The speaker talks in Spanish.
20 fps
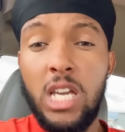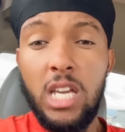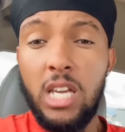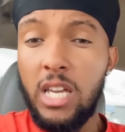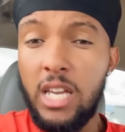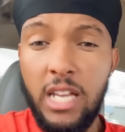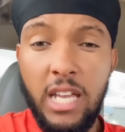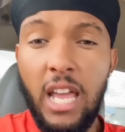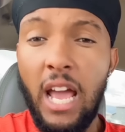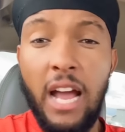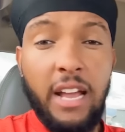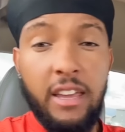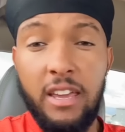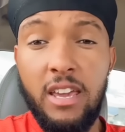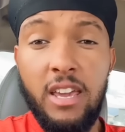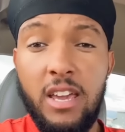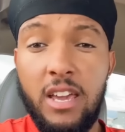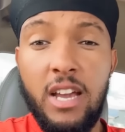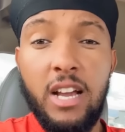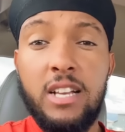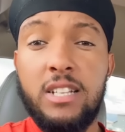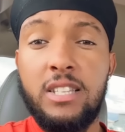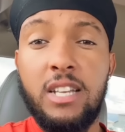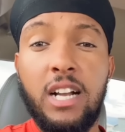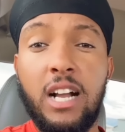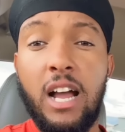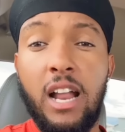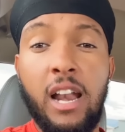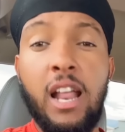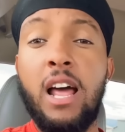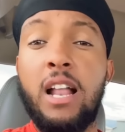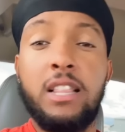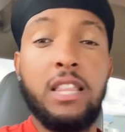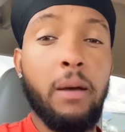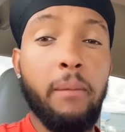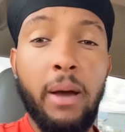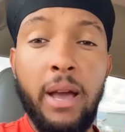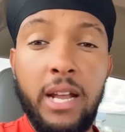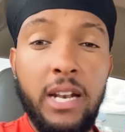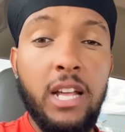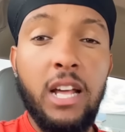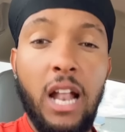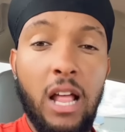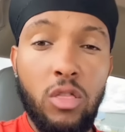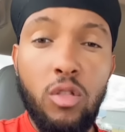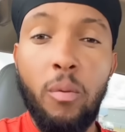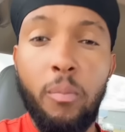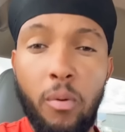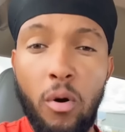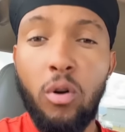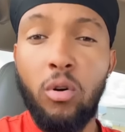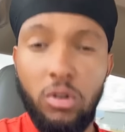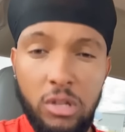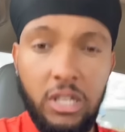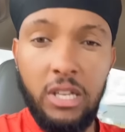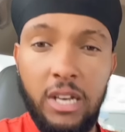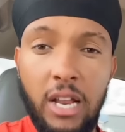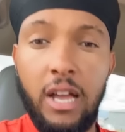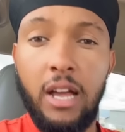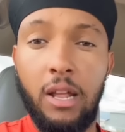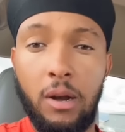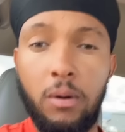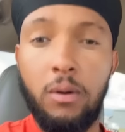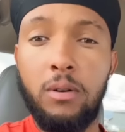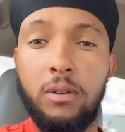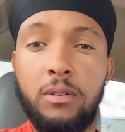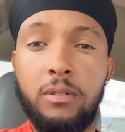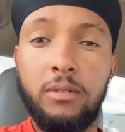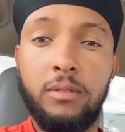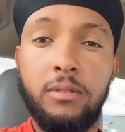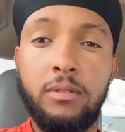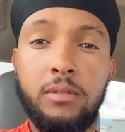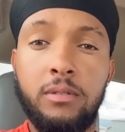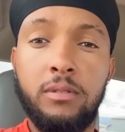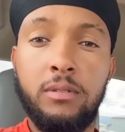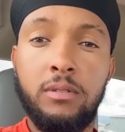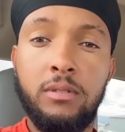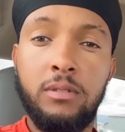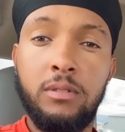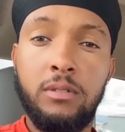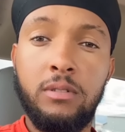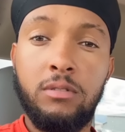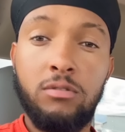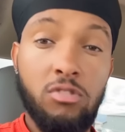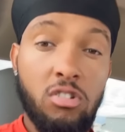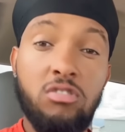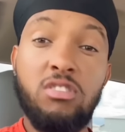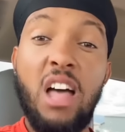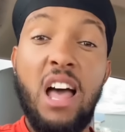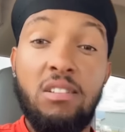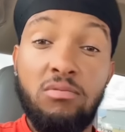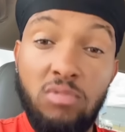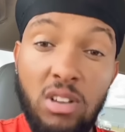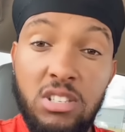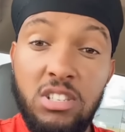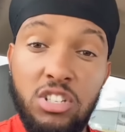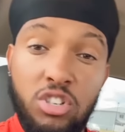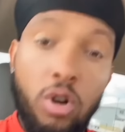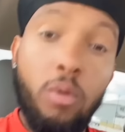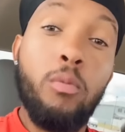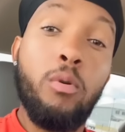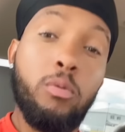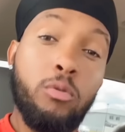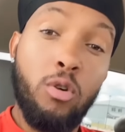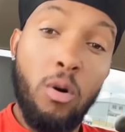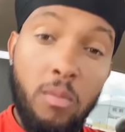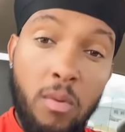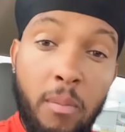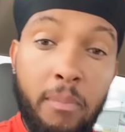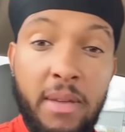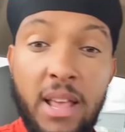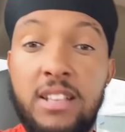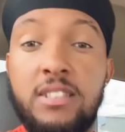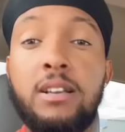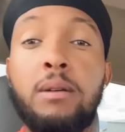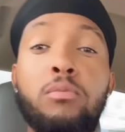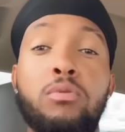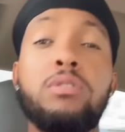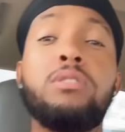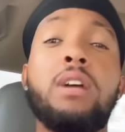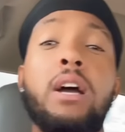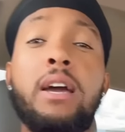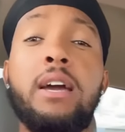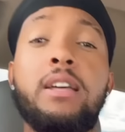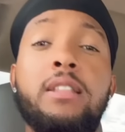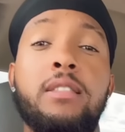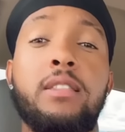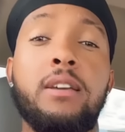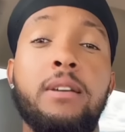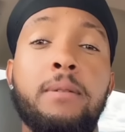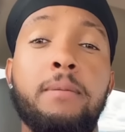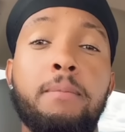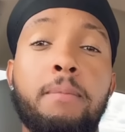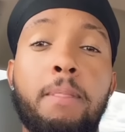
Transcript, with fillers: y que aquí en este canal estaba generando poco dinero, no tanto así como, como piensa mucha gente,